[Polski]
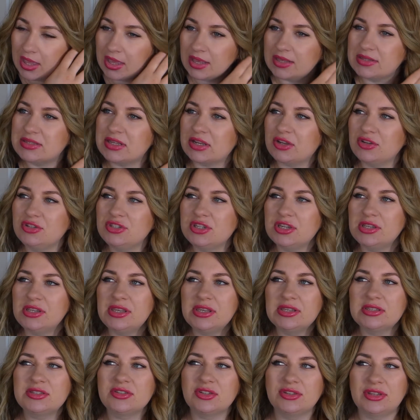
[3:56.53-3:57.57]
Zakończenie
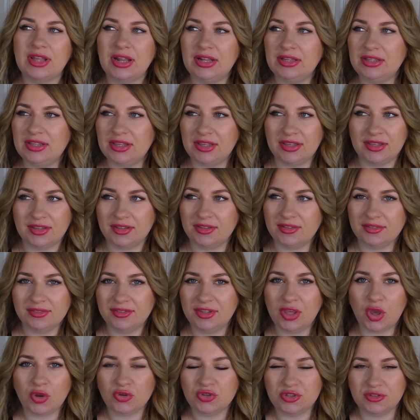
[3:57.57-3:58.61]
jest totalnie
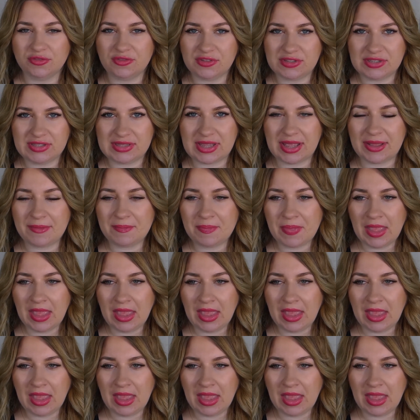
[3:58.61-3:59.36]
nieoczywiste.